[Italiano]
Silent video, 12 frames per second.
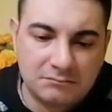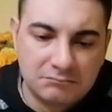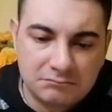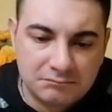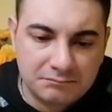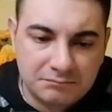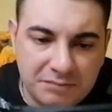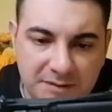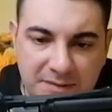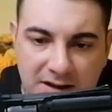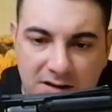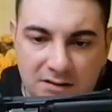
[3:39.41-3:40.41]
Mm,
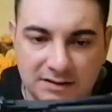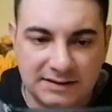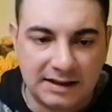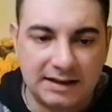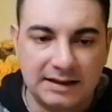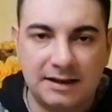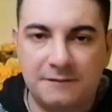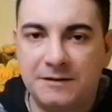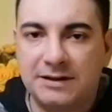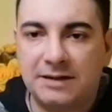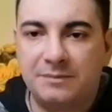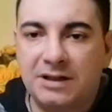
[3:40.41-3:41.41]
prima cosa,
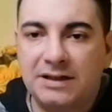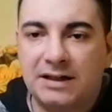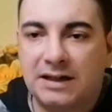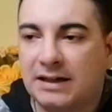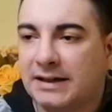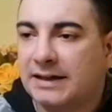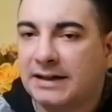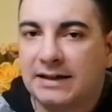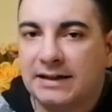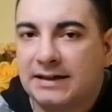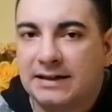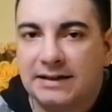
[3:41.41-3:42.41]
l'affidabilità
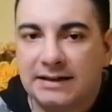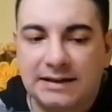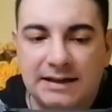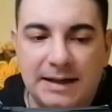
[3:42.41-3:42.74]
è,